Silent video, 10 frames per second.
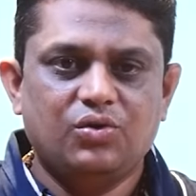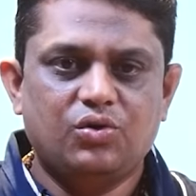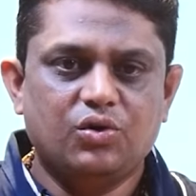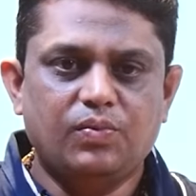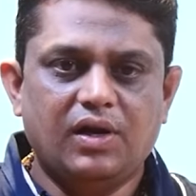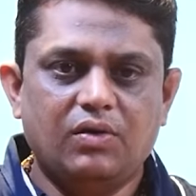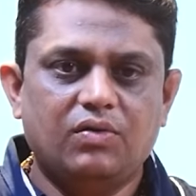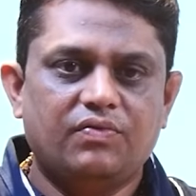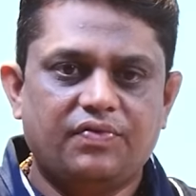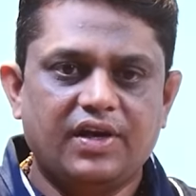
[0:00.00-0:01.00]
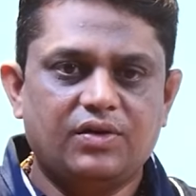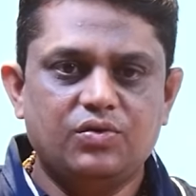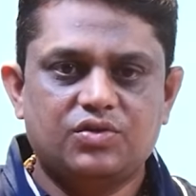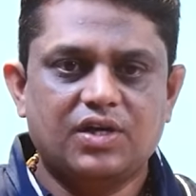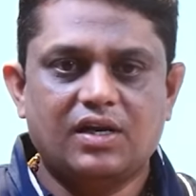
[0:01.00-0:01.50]
యూట్యూబ్లలో ఫేక్
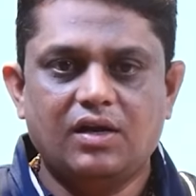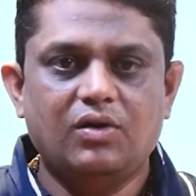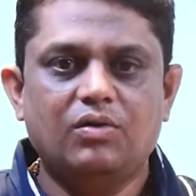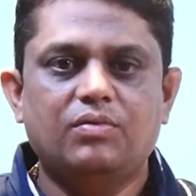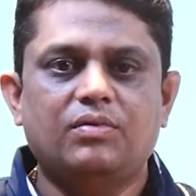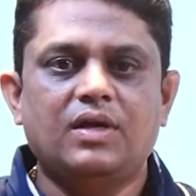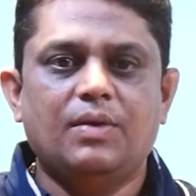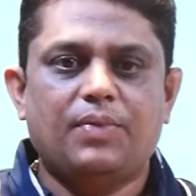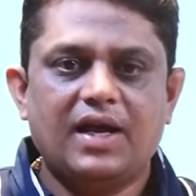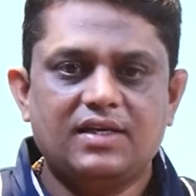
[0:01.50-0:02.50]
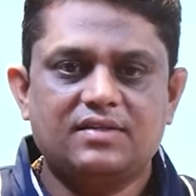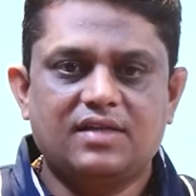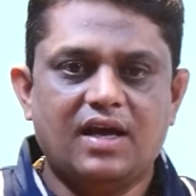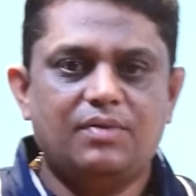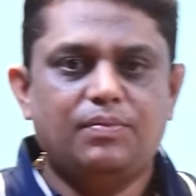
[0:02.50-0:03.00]
న్యూస్ ఛానల్లో
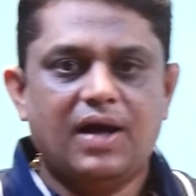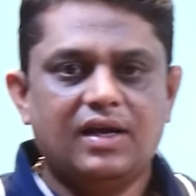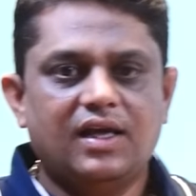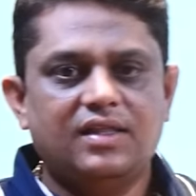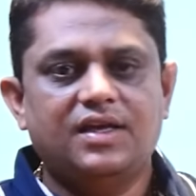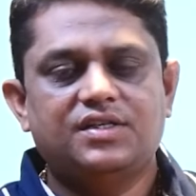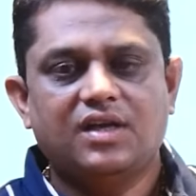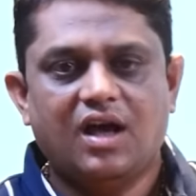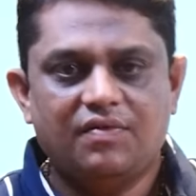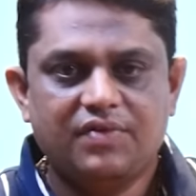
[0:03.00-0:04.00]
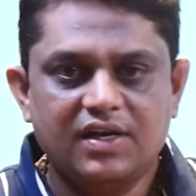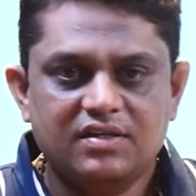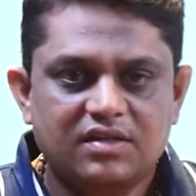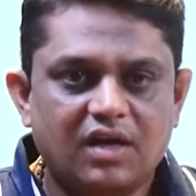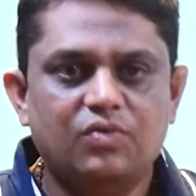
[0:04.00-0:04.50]
పాకిస్తాన్ బంగ్లాదేశ్
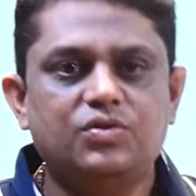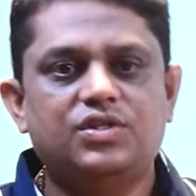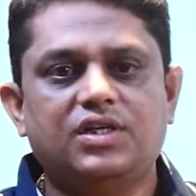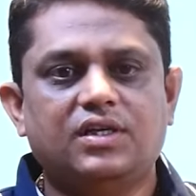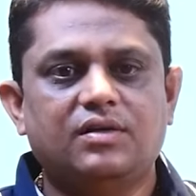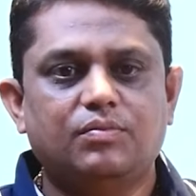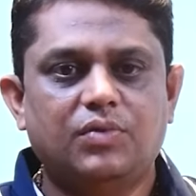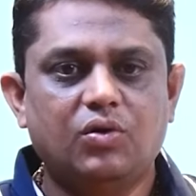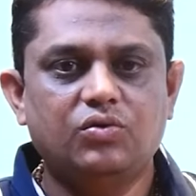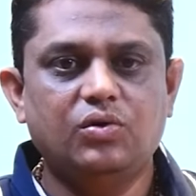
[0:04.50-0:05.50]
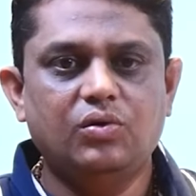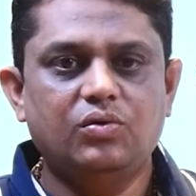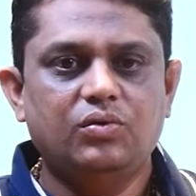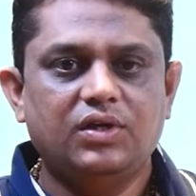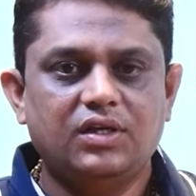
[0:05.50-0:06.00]
ఆఫ్ఘనిస్తాన్ నుంచి బౌద్ధులు
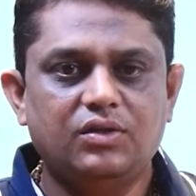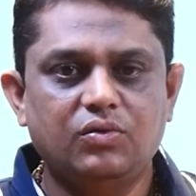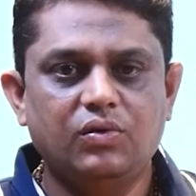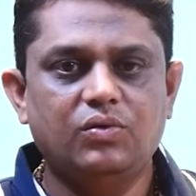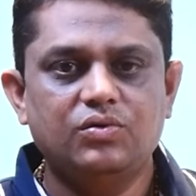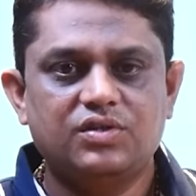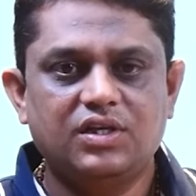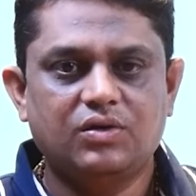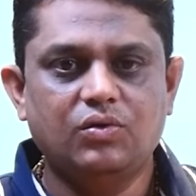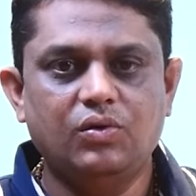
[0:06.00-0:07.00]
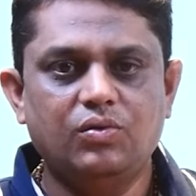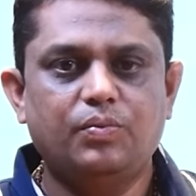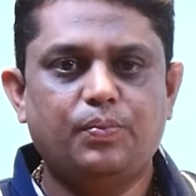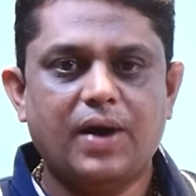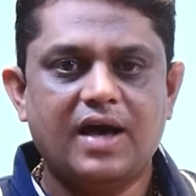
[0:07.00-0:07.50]
హిందువులు సిక్కులు
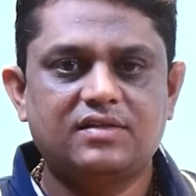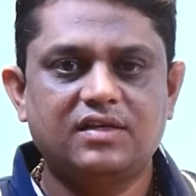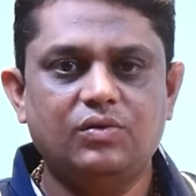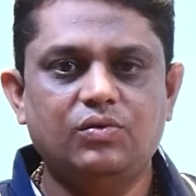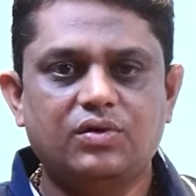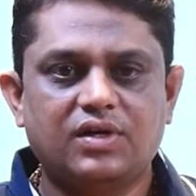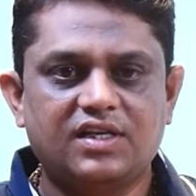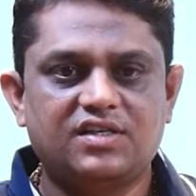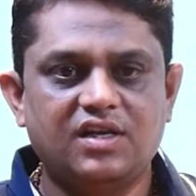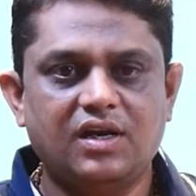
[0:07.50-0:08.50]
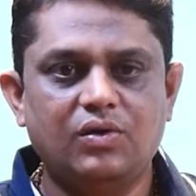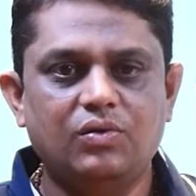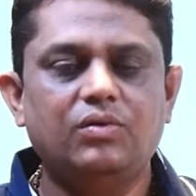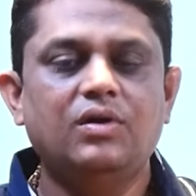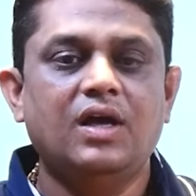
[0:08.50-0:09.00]
పార్సీలు
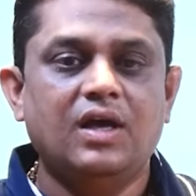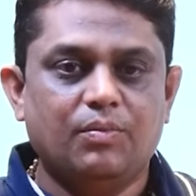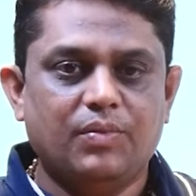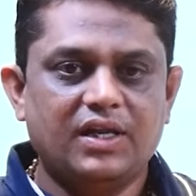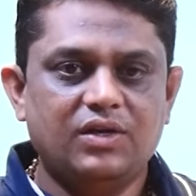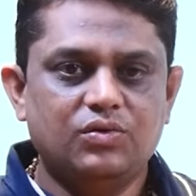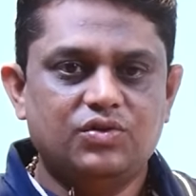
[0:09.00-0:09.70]
క్రిస్టియన్లు మరియు